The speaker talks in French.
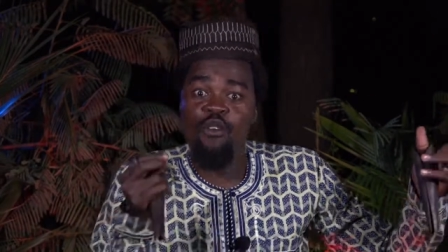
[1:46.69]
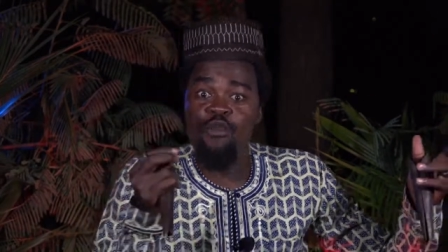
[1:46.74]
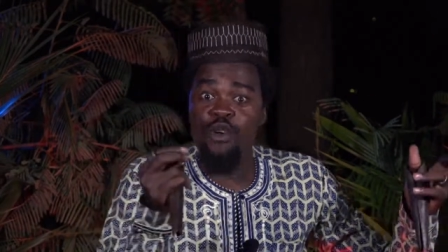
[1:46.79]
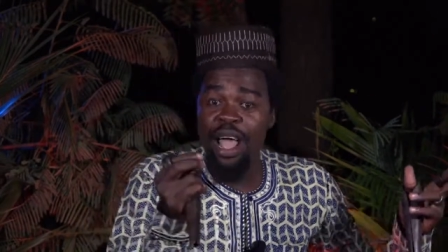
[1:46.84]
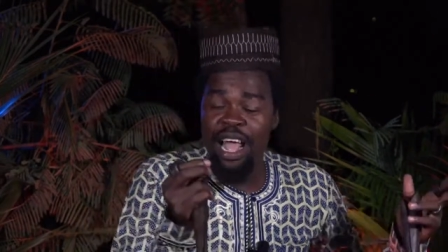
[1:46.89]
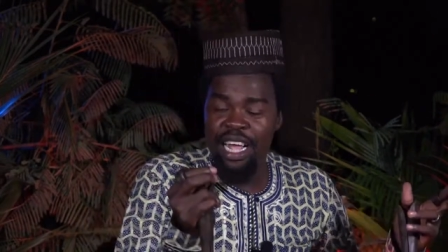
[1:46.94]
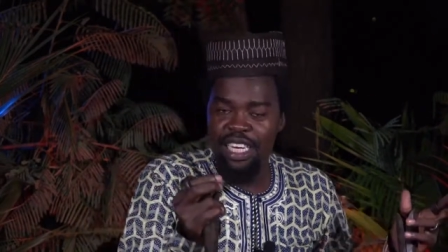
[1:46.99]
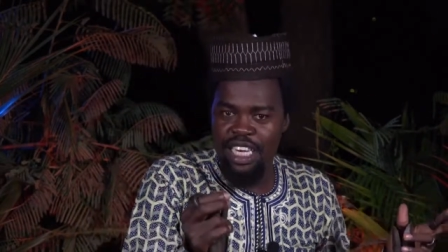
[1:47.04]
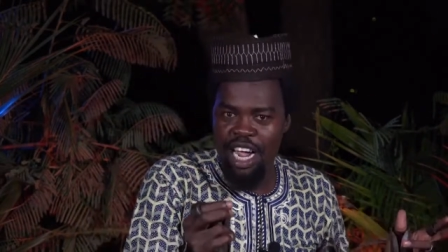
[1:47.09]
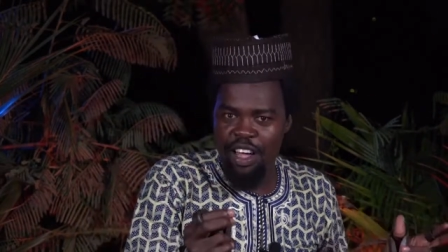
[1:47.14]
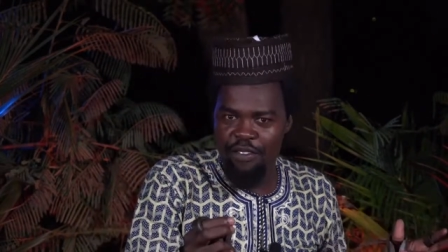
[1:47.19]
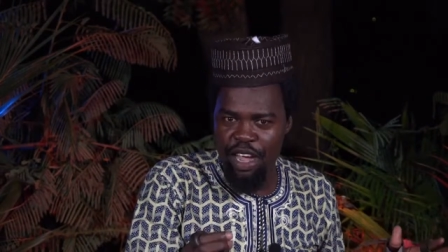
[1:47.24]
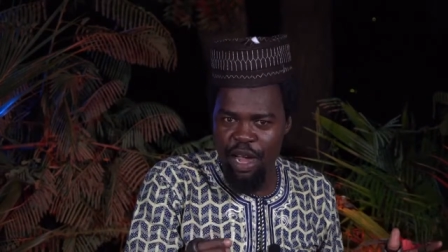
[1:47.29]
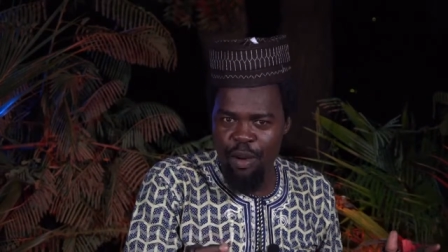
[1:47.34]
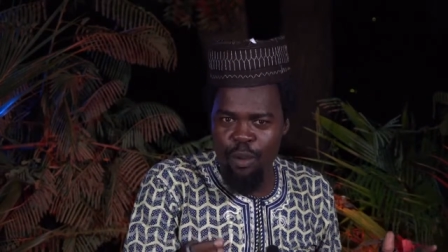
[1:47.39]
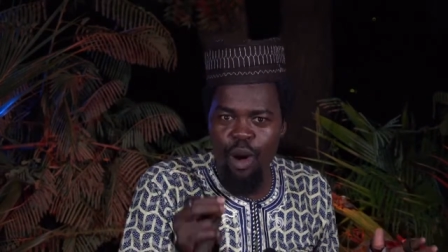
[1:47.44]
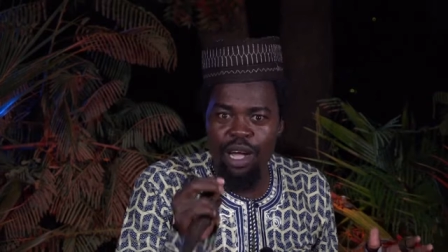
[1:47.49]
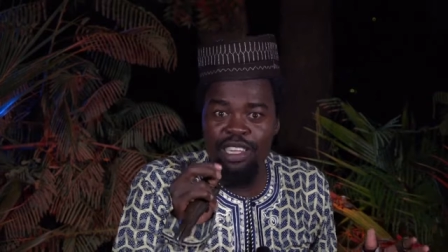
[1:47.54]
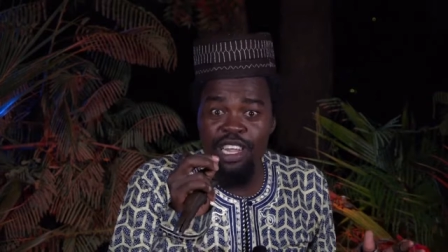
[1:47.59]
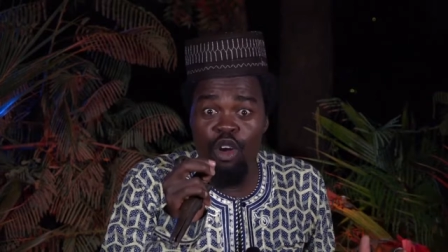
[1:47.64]
Voyagez
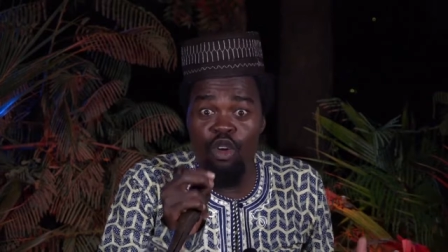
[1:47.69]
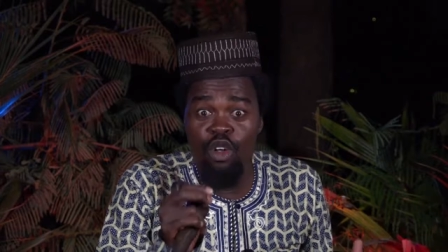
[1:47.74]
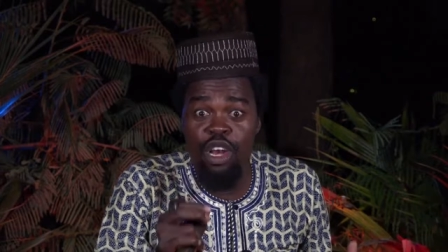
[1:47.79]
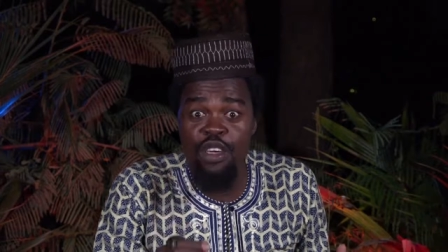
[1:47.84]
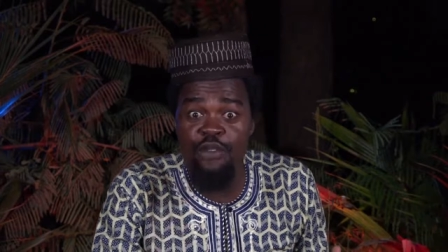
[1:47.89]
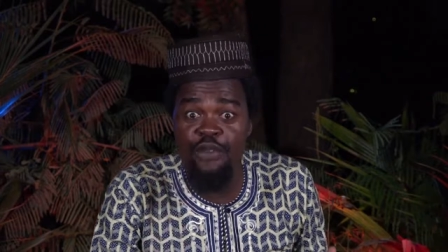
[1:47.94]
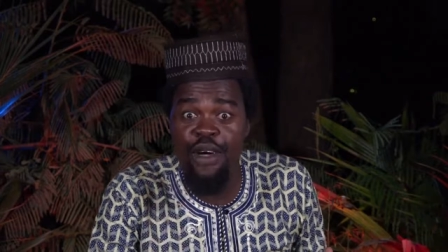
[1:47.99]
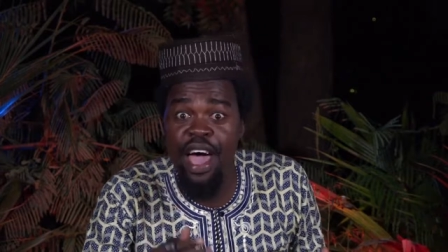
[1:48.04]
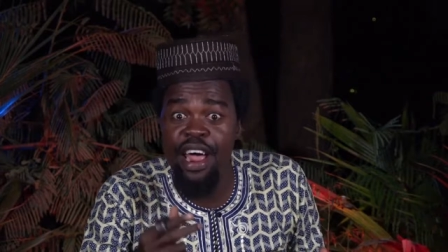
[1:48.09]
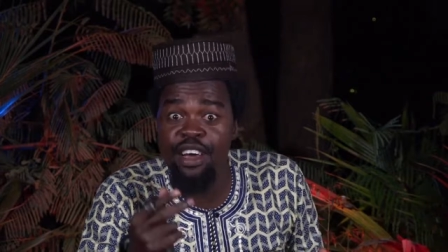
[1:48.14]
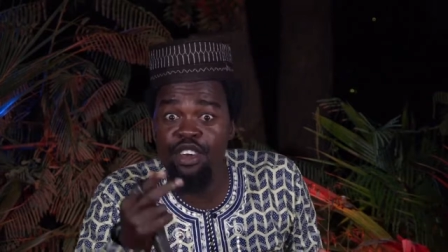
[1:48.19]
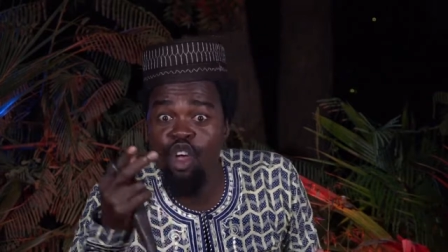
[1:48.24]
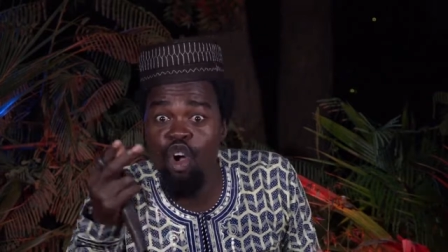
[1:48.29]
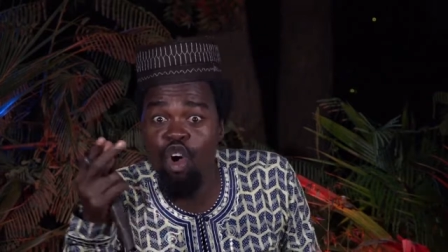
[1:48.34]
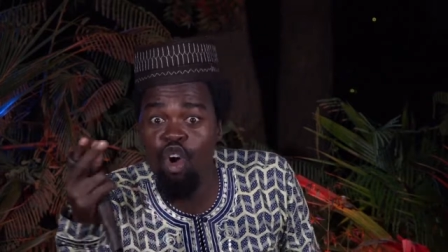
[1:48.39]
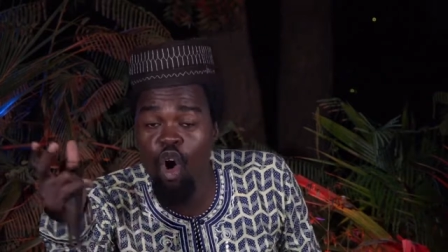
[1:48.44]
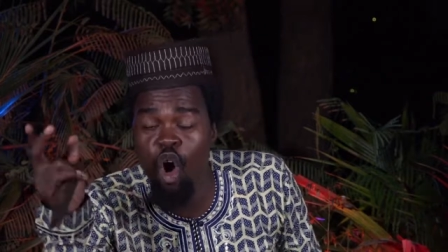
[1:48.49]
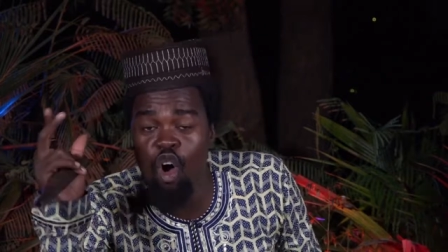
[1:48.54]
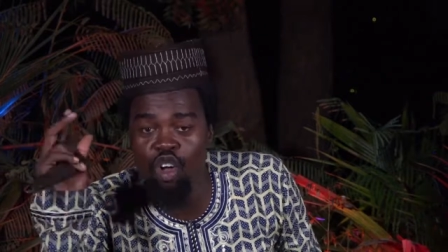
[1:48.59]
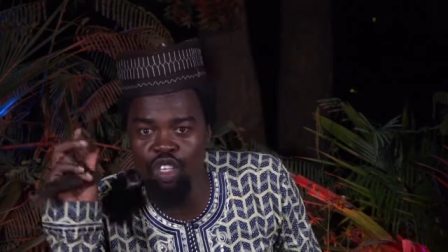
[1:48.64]
avec moi dans l'univers du
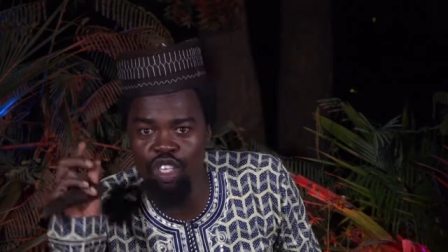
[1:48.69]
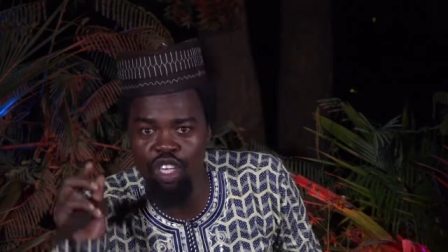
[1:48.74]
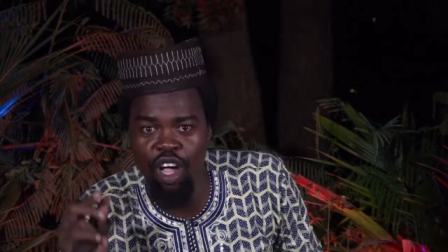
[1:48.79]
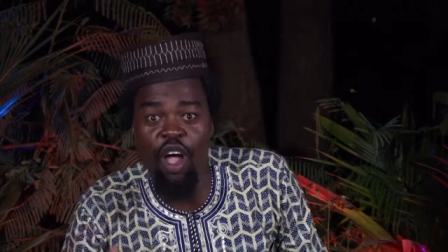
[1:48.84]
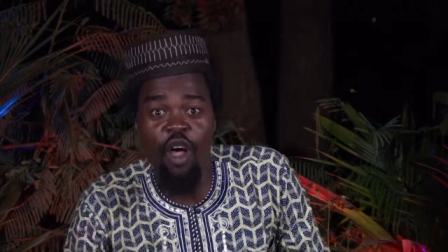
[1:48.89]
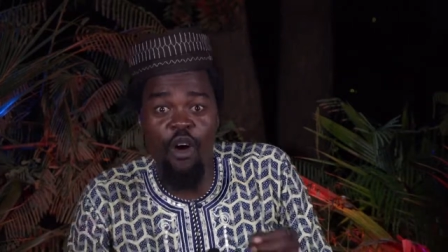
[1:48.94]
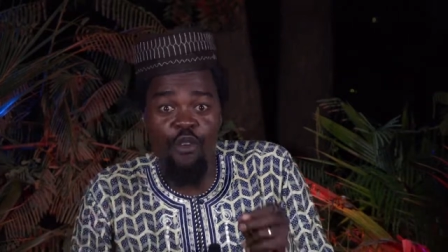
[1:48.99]
conte.